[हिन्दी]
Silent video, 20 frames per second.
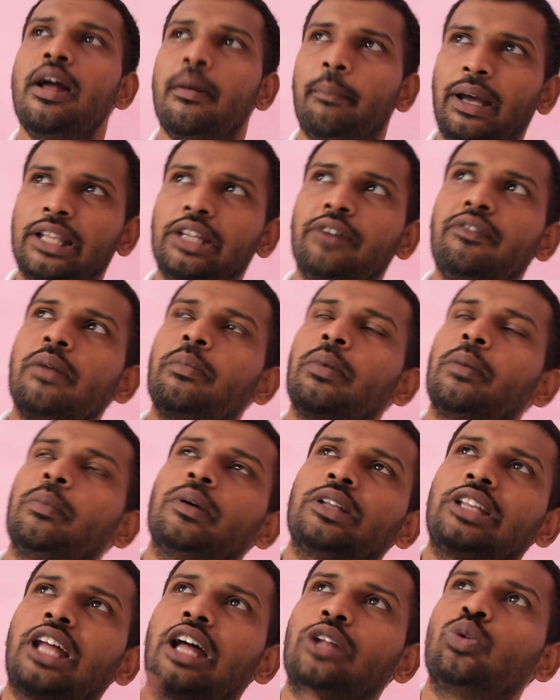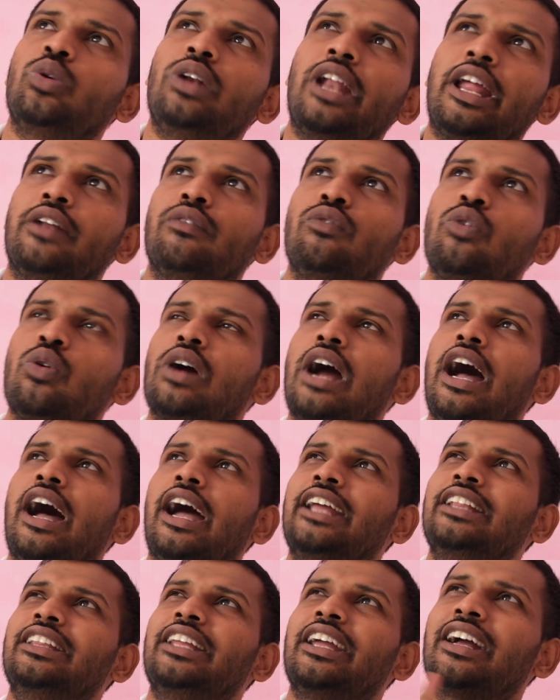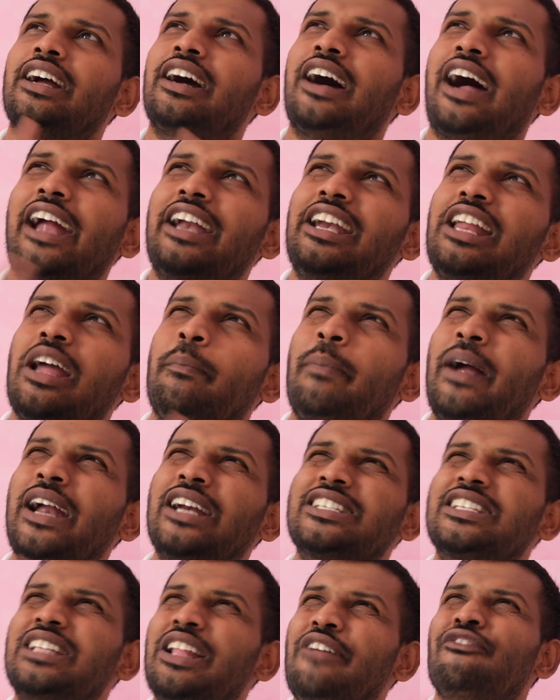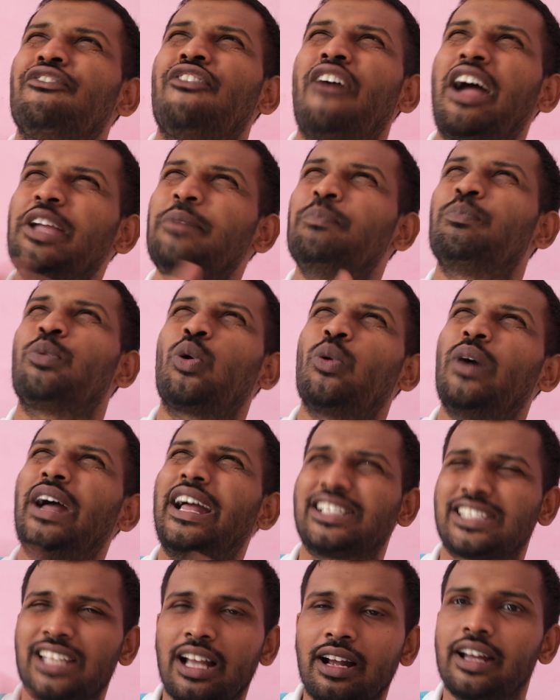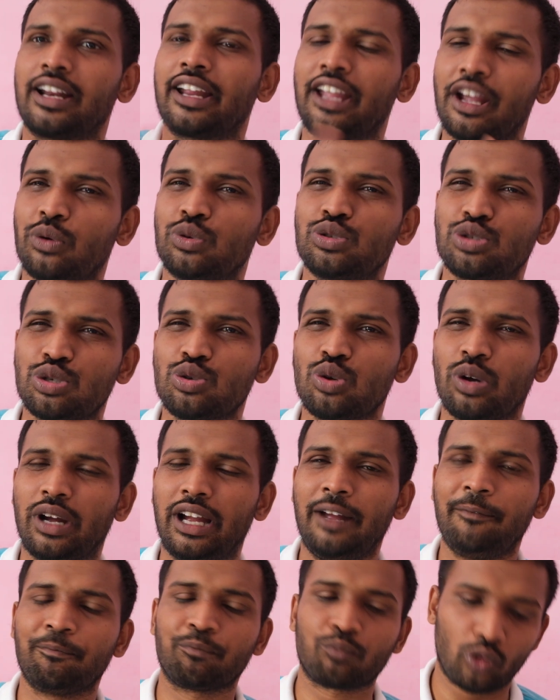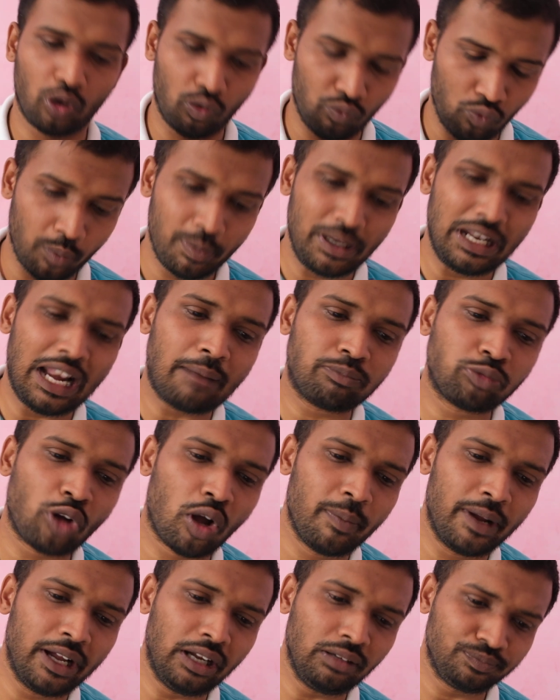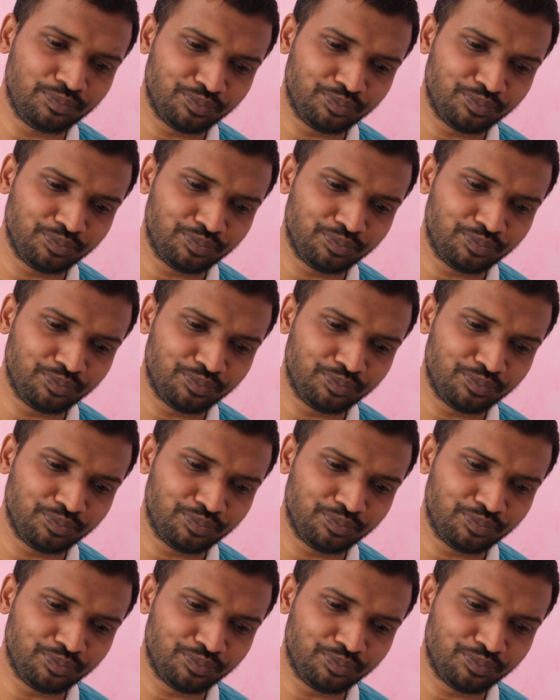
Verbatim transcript: बाय द वे मैं बता दूं लेनोवो का आई थिंक आइडिया पैड स्लिम फाइव प्रो ऐसा करके कुछ जो है वो भी लैपटॉप है